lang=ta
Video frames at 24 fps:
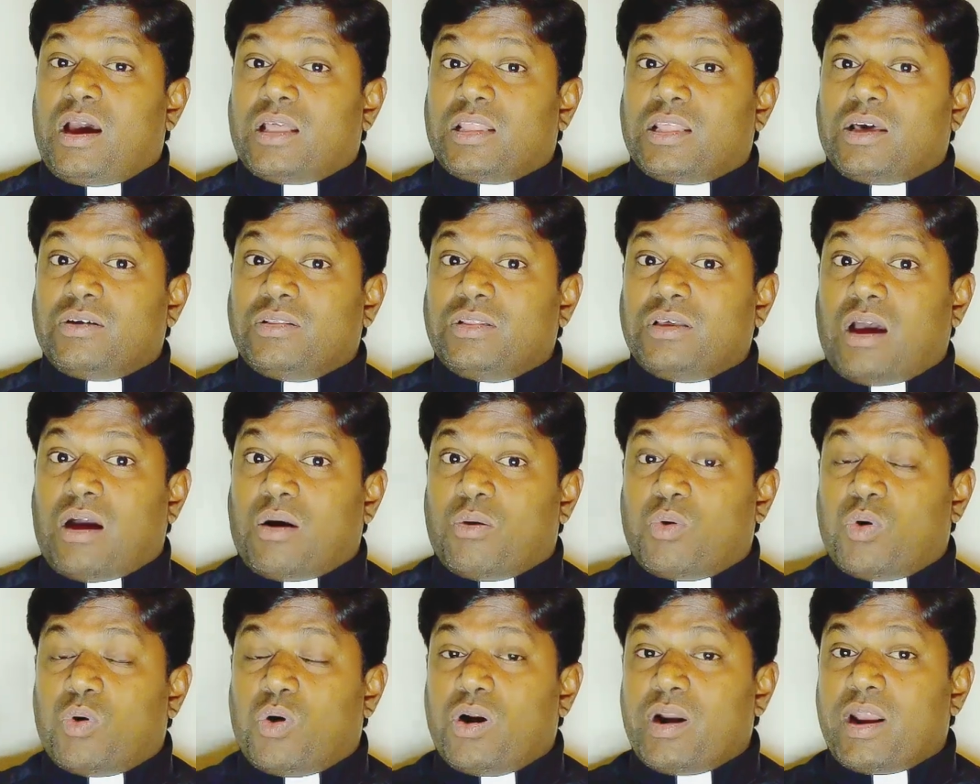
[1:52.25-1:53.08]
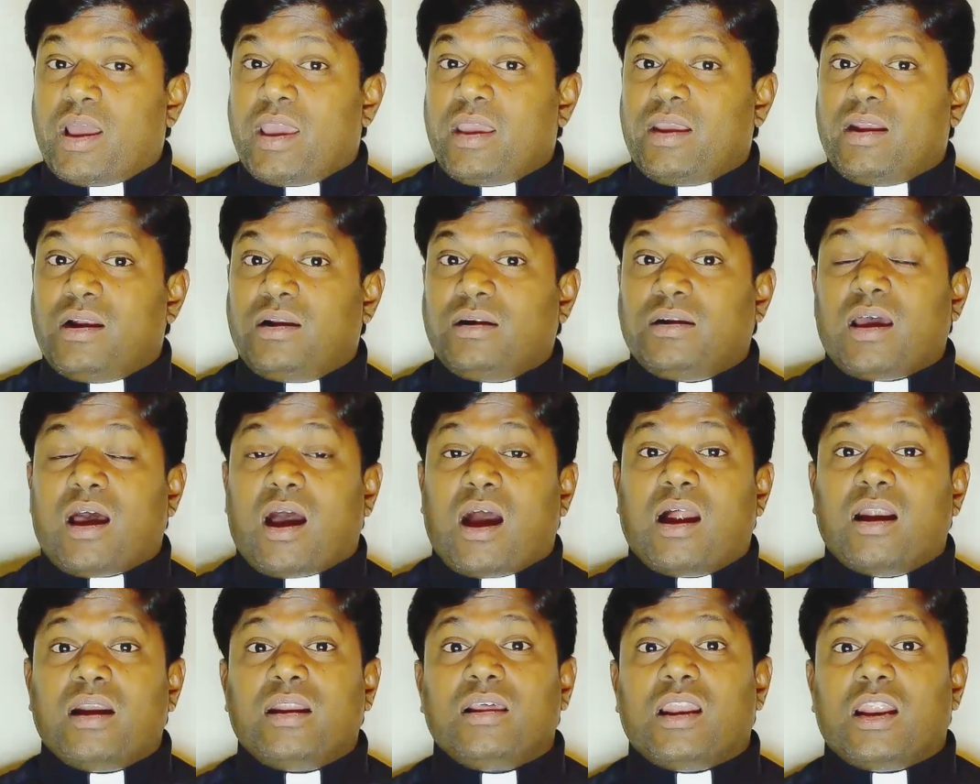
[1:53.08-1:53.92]
அதாவது ஓநாய்கள்கிட்ட
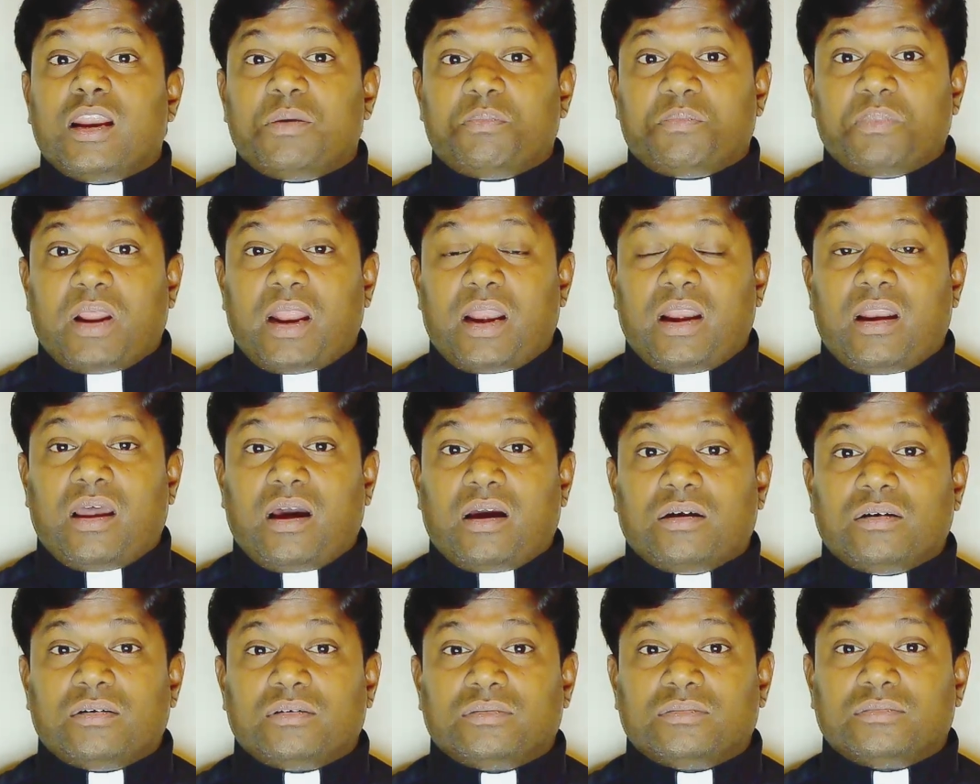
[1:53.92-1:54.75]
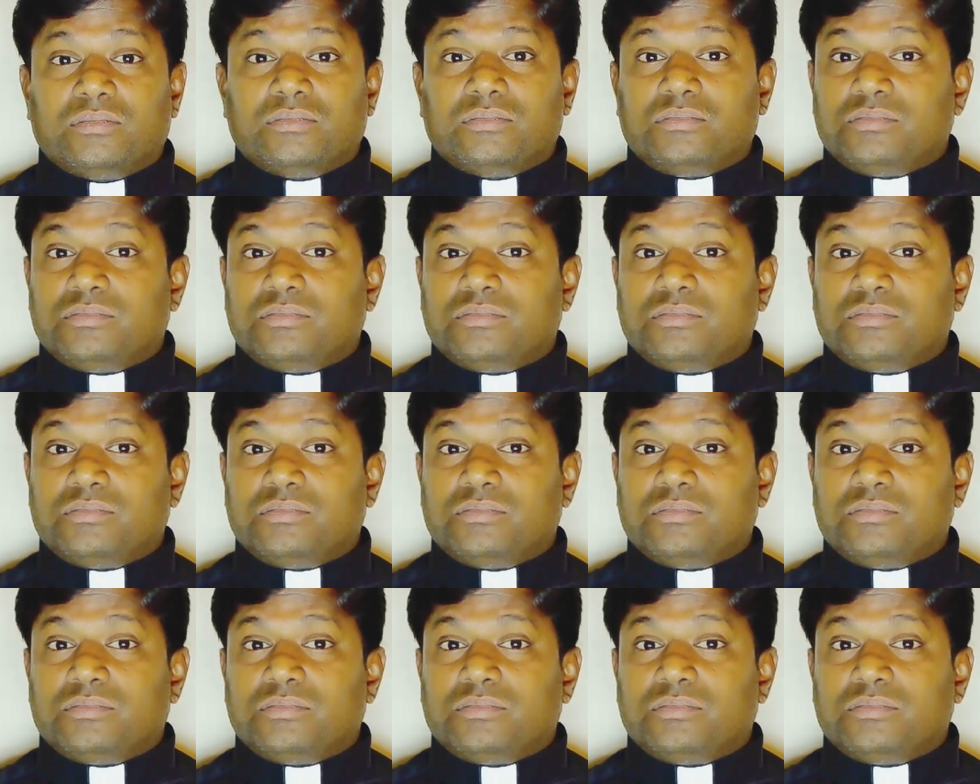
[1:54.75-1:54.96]
ஆடுகள் அனுப்புனா என்னாகும்